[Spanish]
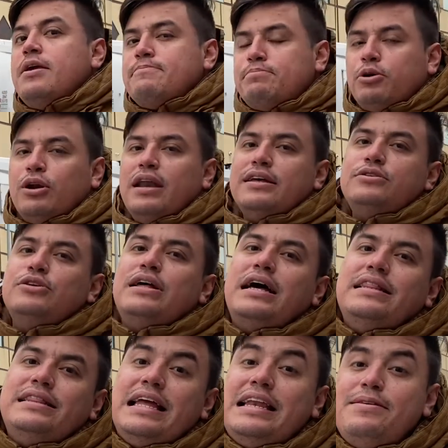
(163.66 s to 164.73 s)
por la ciudad
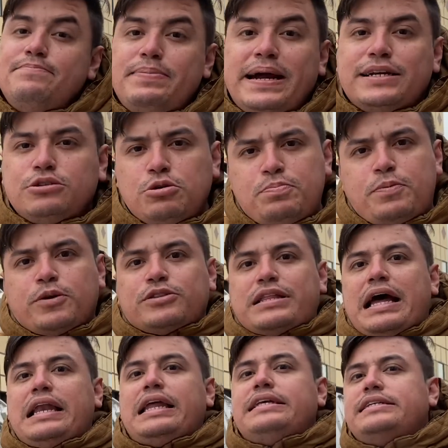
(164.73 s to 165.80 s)
de limpiar sus
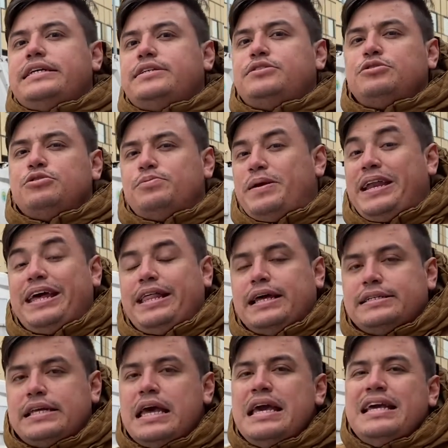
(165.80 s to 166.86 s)
portales y sus veredas.
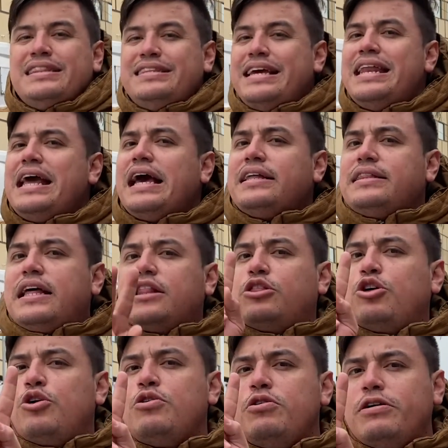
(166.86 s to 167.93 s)
Tienen hasta
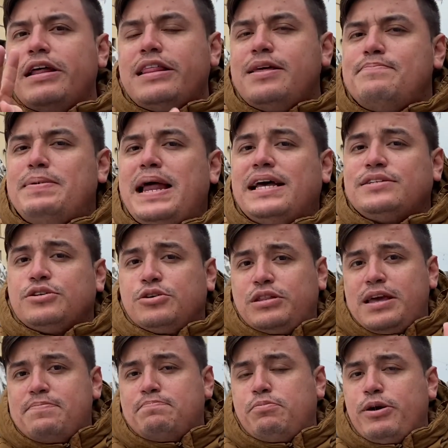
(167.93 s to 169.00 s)
dos horas de plazo
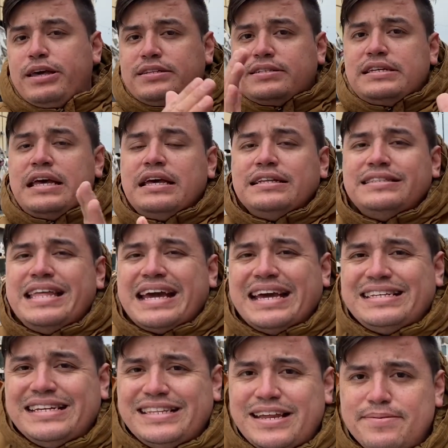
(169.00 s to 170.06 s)
después de que
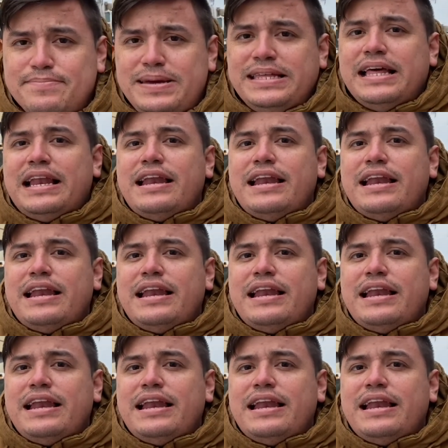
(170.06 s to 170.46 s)
se termina la